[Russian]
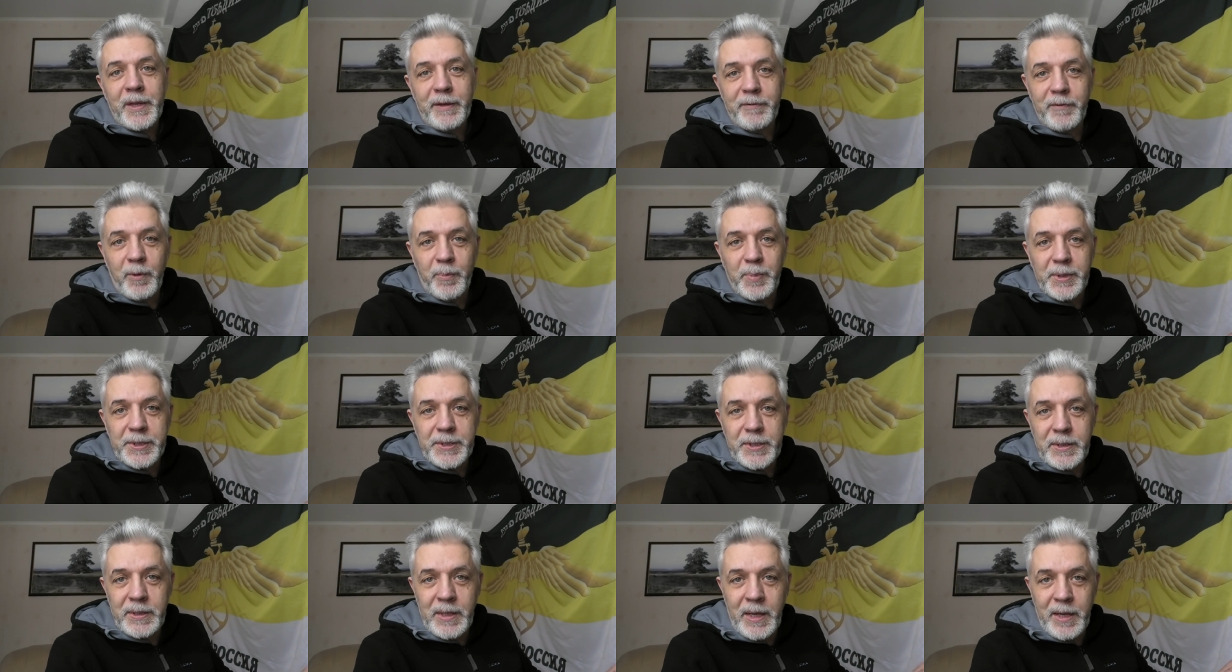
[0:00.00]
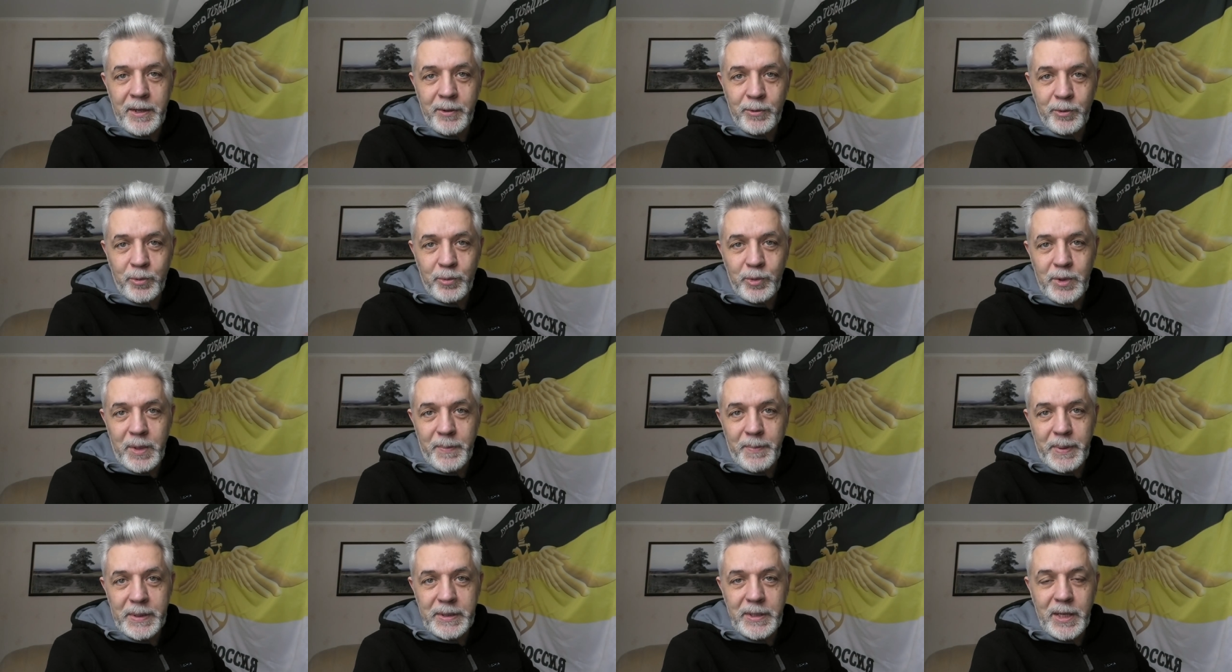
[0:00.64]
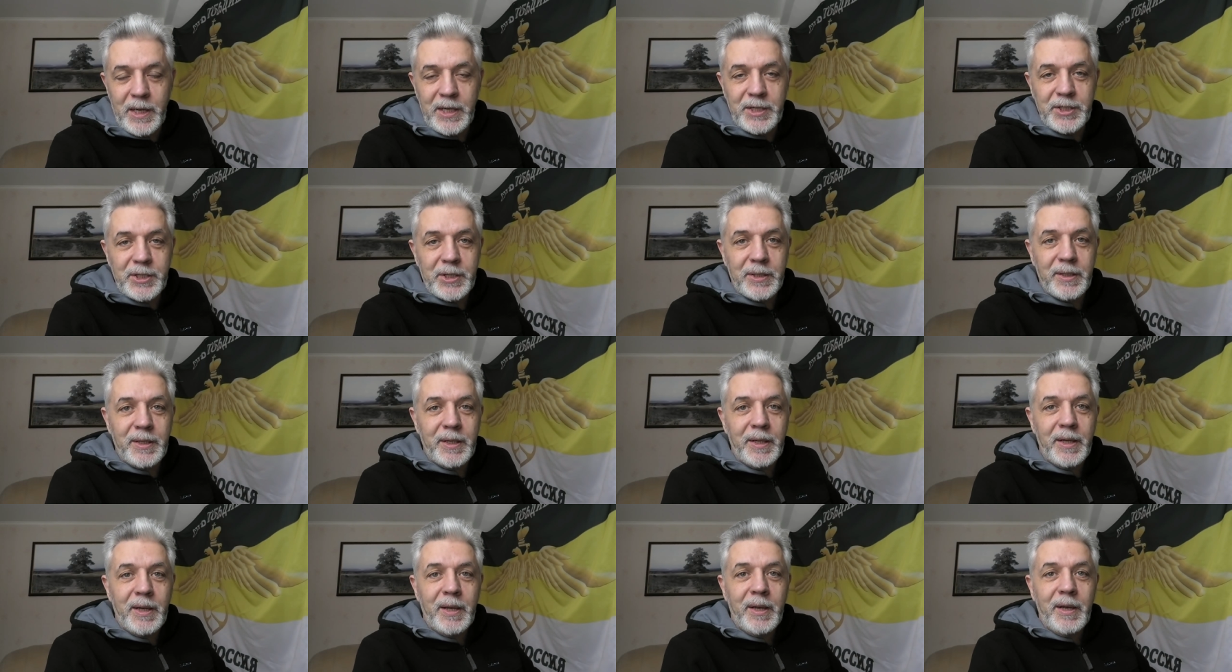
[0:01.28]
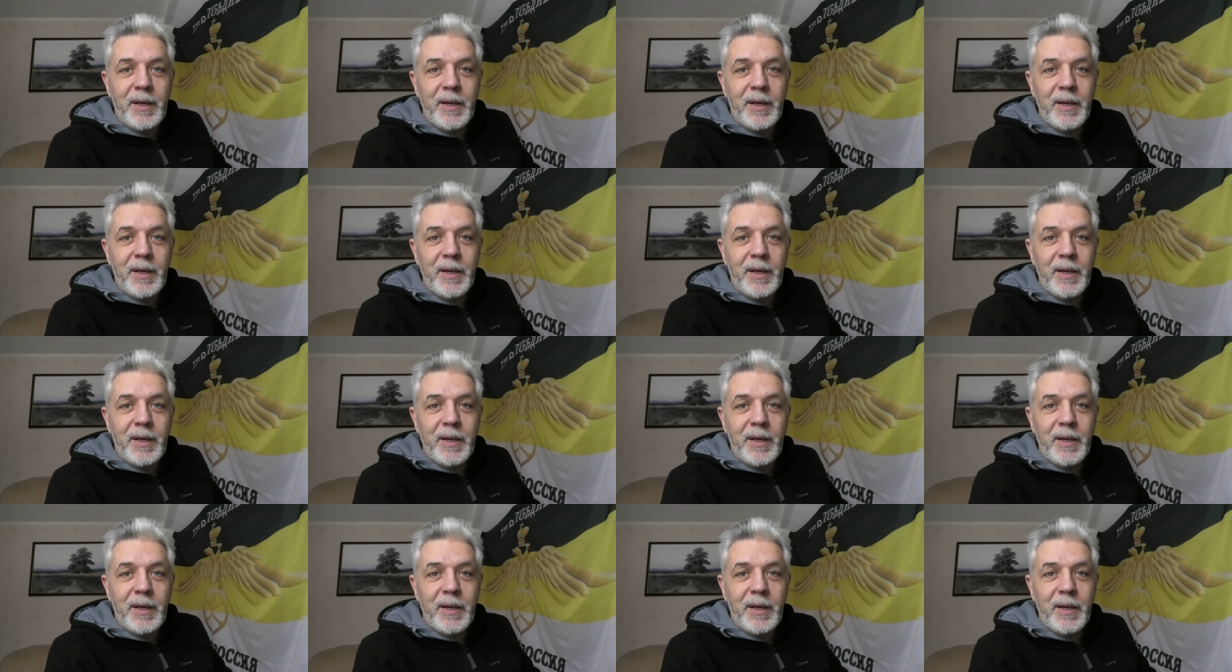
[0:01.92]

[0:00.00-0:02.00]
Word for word: его посылают куда подальше,